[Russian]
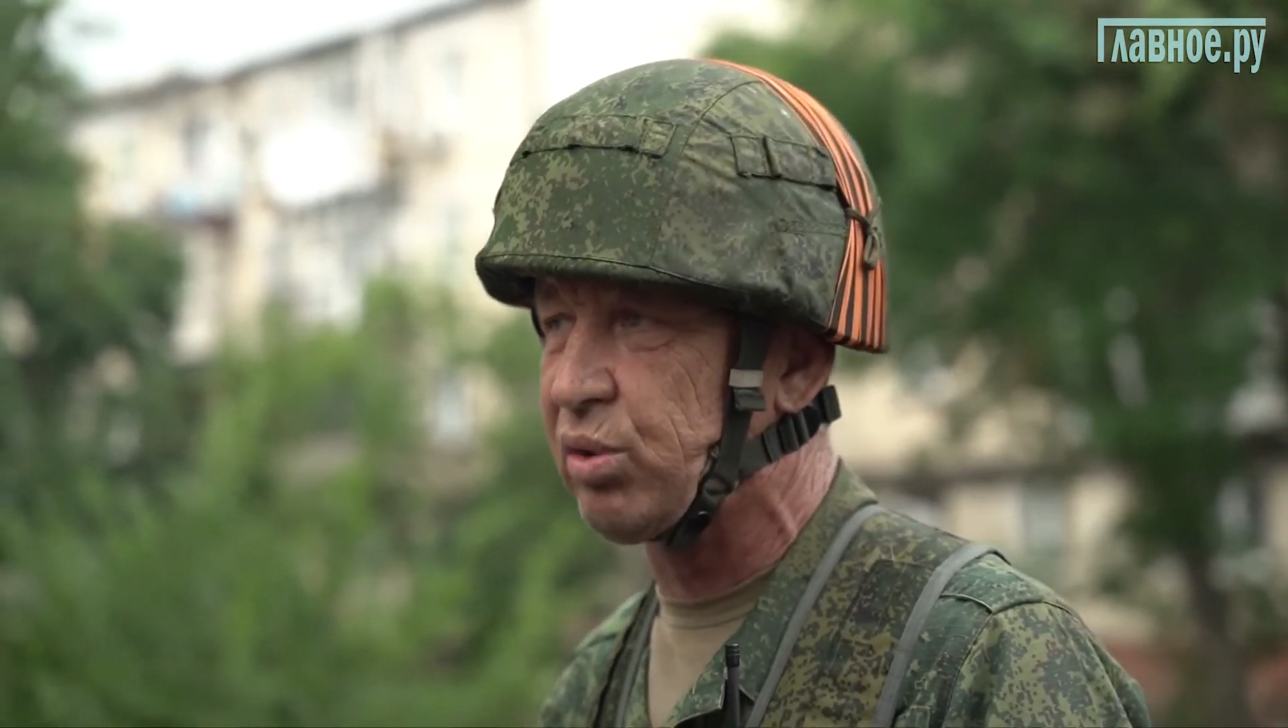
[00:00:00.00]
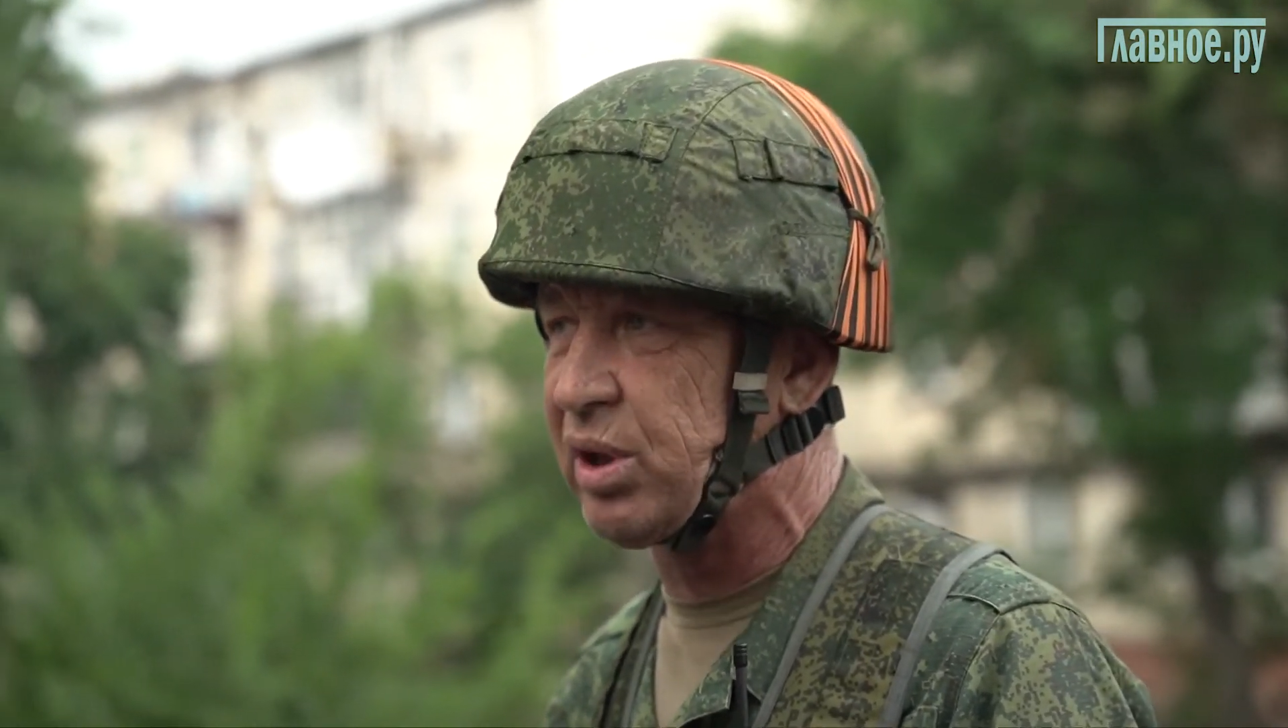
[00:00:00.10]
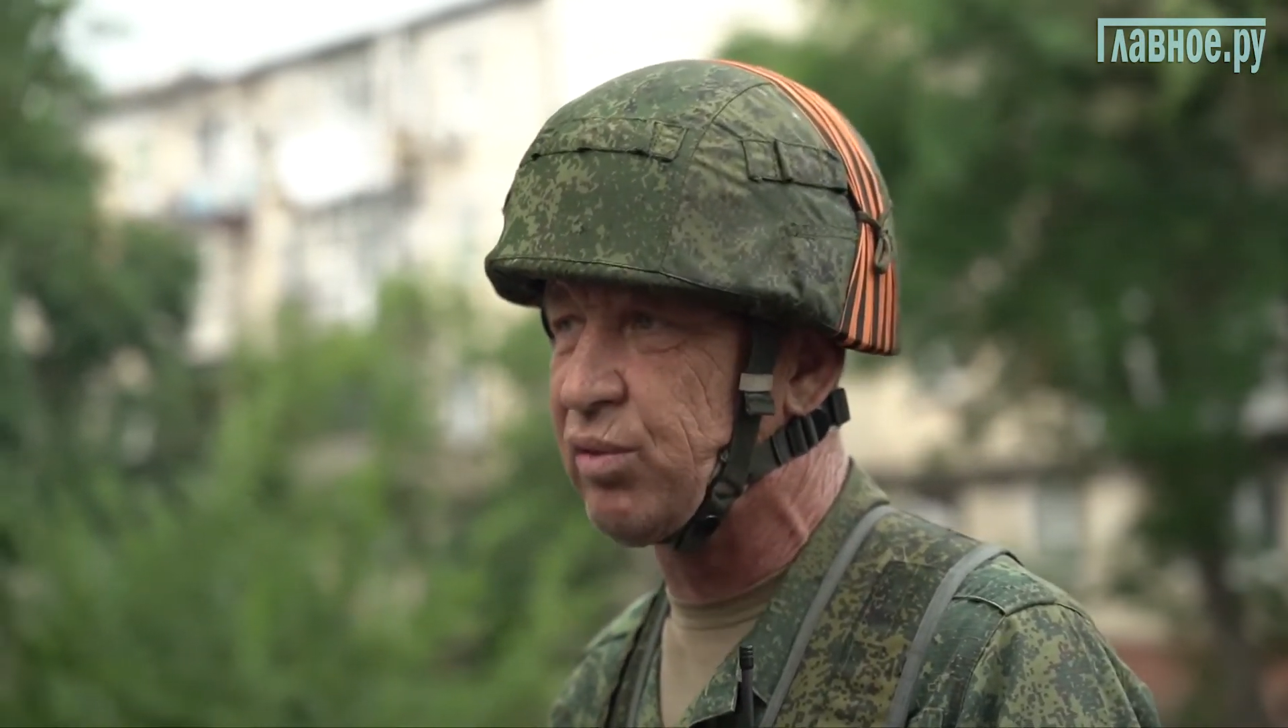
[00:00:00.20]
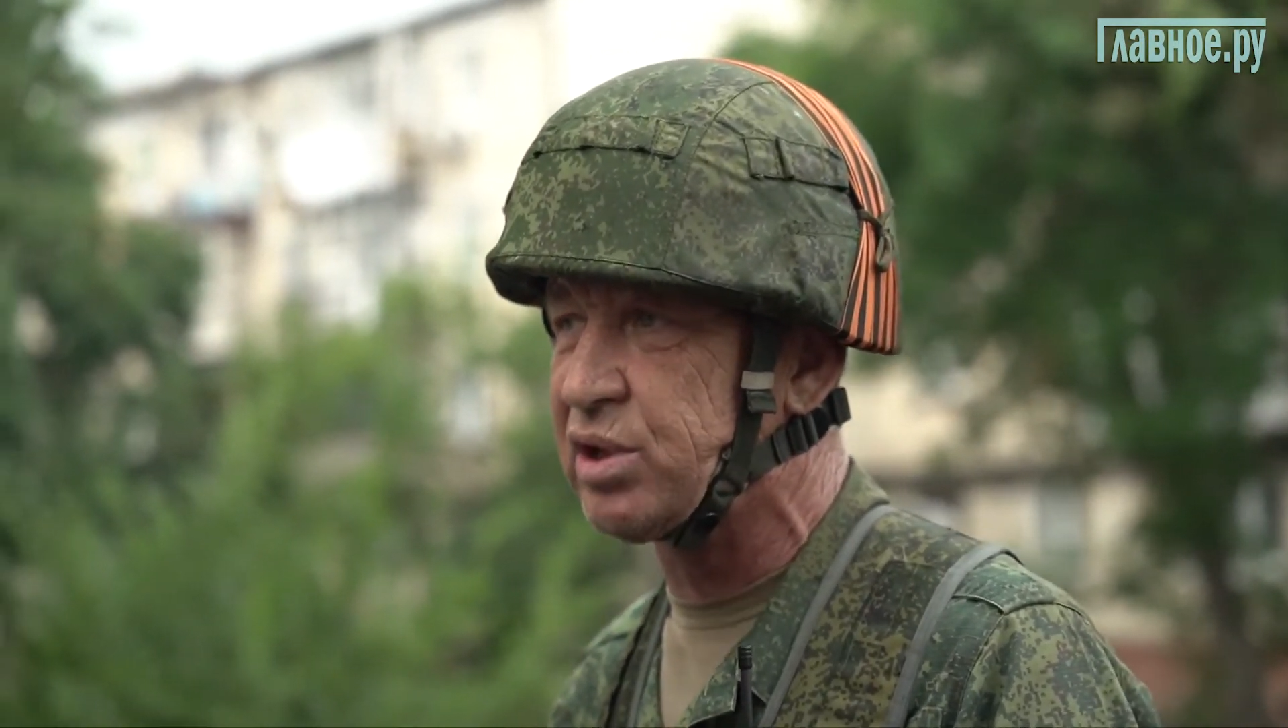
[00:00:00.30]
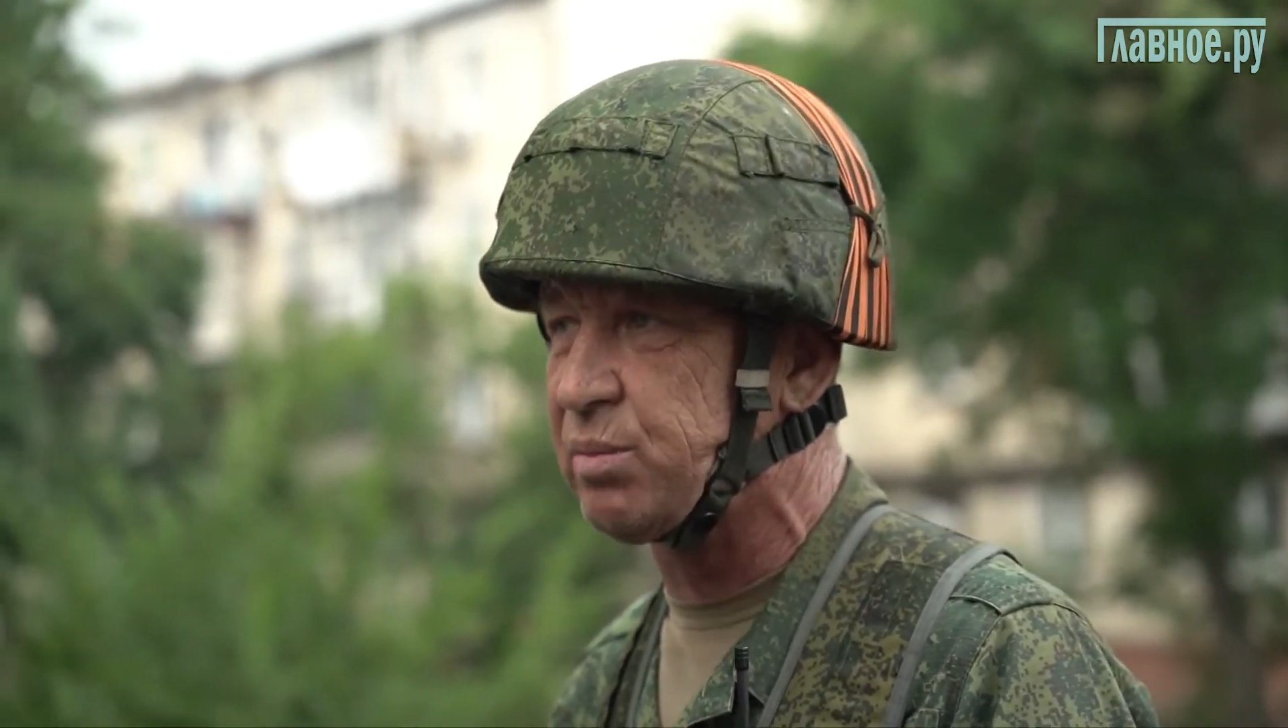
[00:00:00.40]

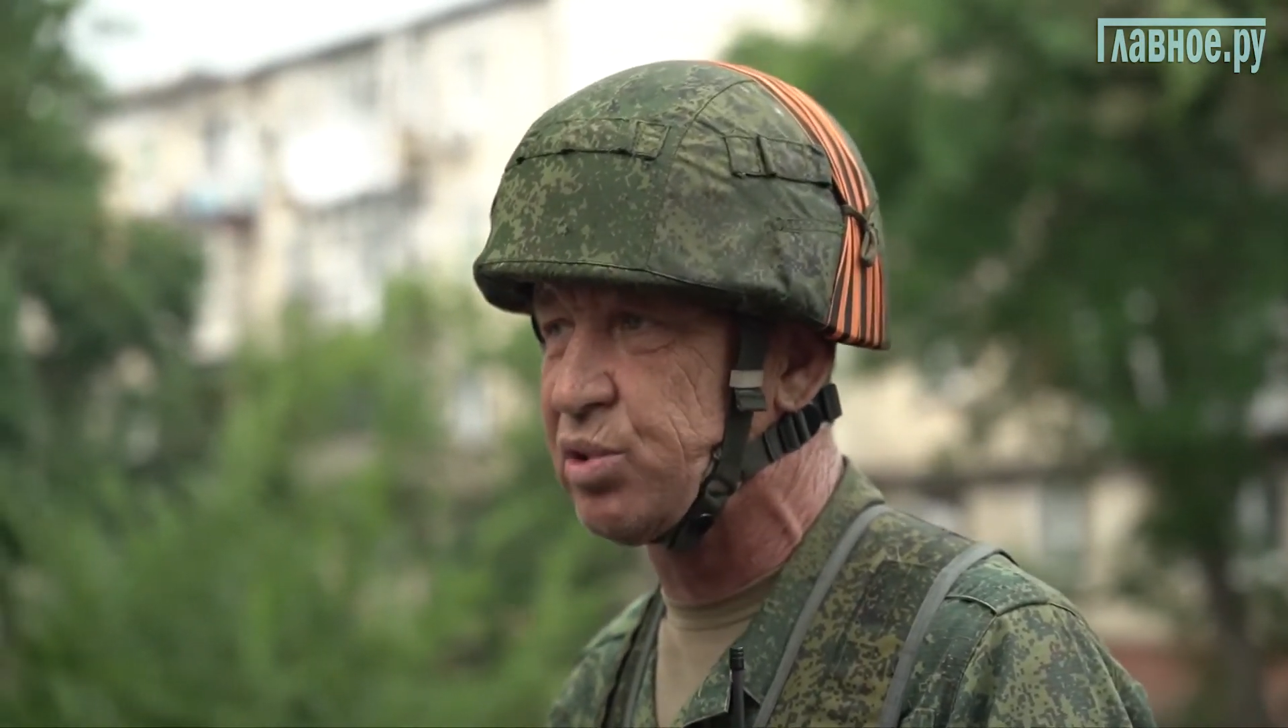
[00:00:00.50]
довозим